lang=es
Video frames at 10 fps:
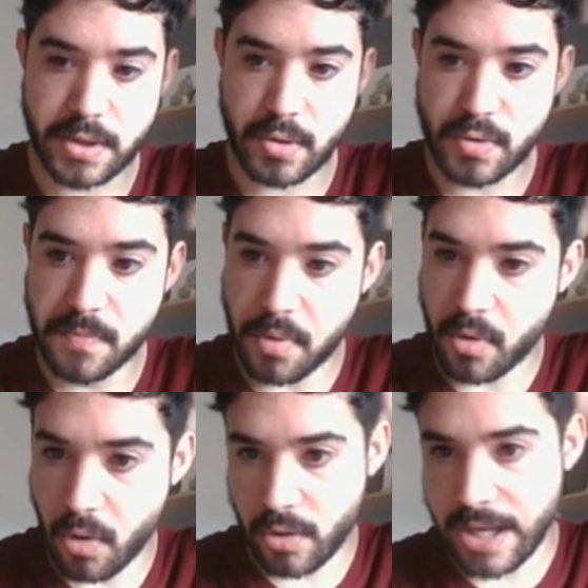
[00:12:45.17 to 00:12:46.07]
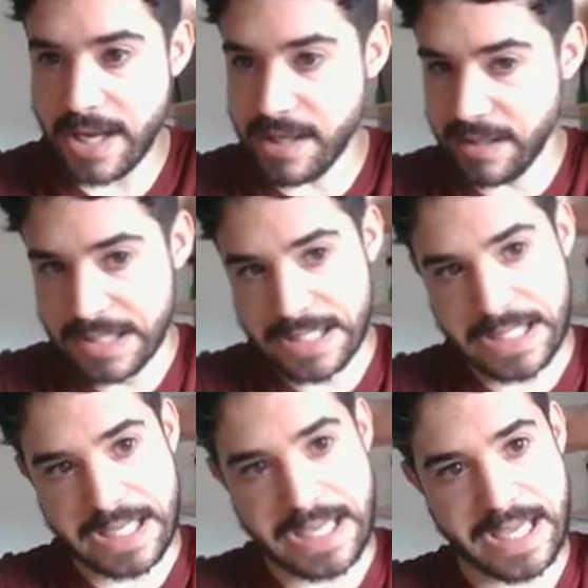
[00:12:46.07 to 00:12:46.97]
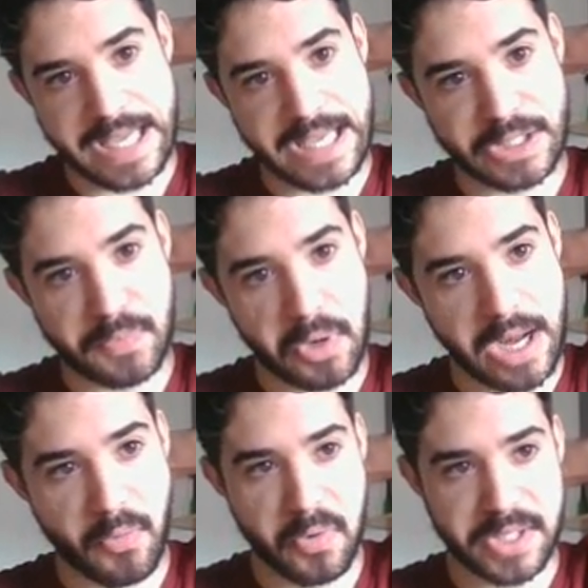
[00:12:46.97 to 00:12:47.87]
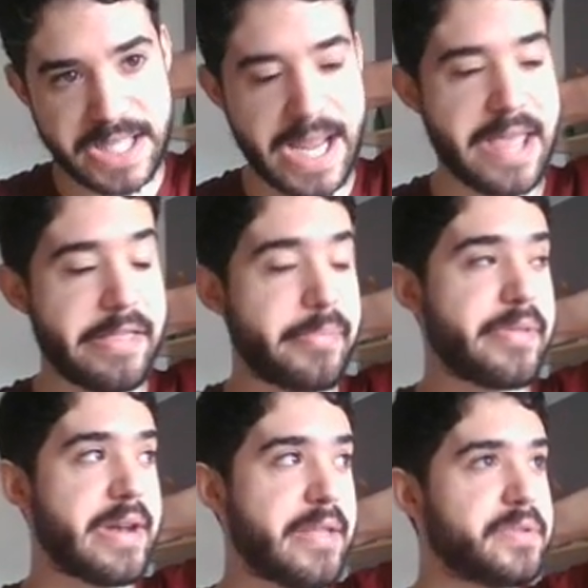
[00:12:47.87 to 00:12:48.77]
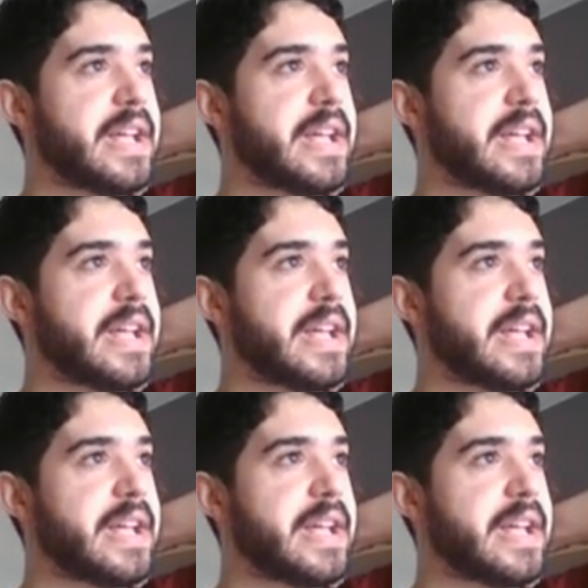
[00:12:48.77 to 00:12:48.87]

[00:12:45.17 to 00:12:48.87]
esto es un poco lo que hay. Eh, supongo que alguno estará decepcionado y